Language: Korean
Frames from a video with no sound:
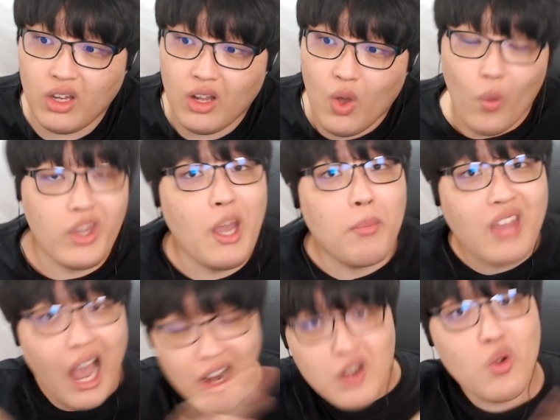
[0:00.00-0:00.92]
왜냐면
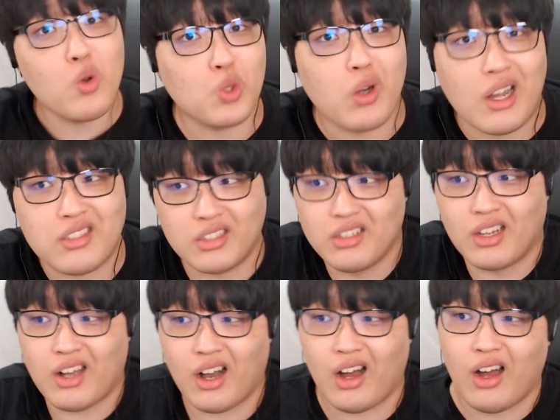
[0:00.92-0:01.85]
다른 곳으로
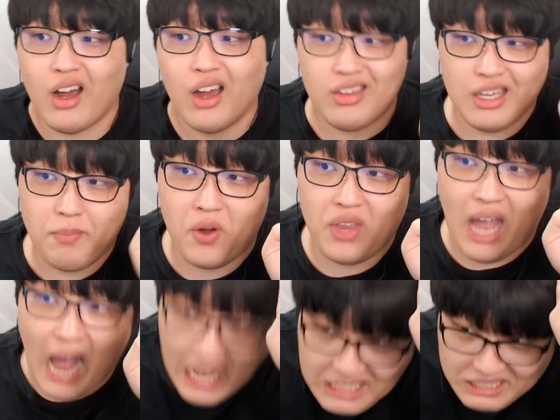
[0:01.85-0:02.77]
갔으니까 2번
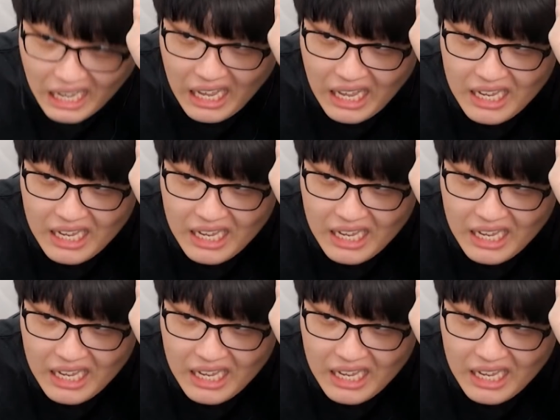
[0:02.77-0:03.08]
아니다.